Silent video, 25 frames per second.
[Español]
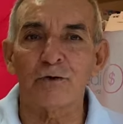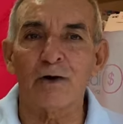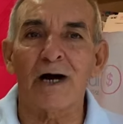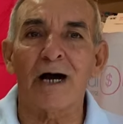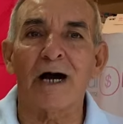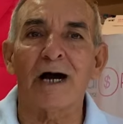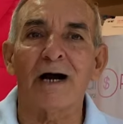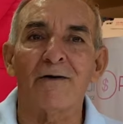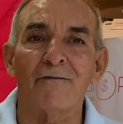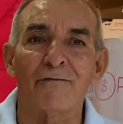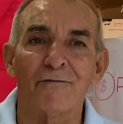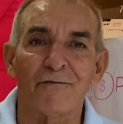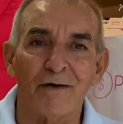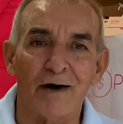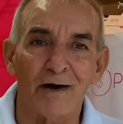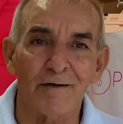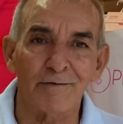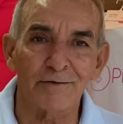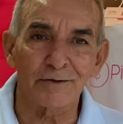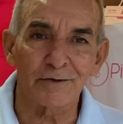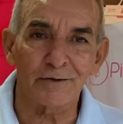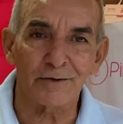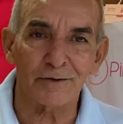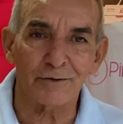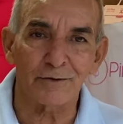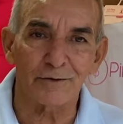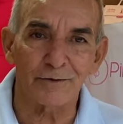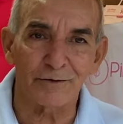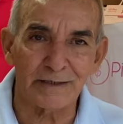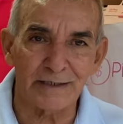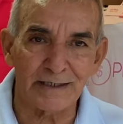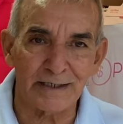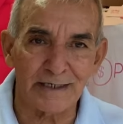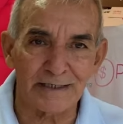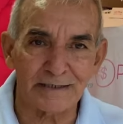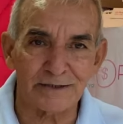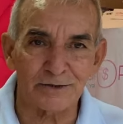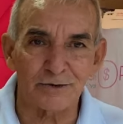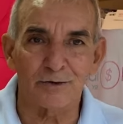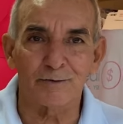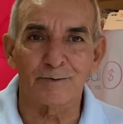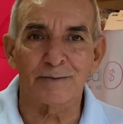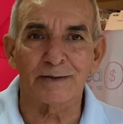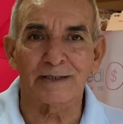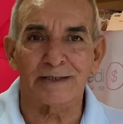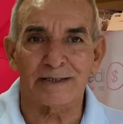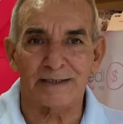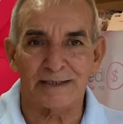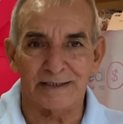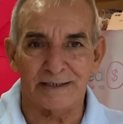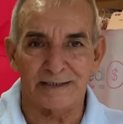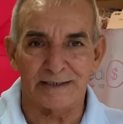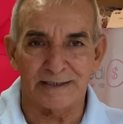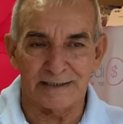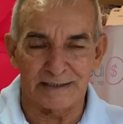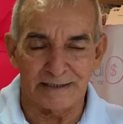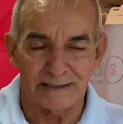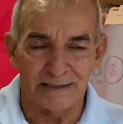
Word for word: a Fabio Rodríguez, hombre, que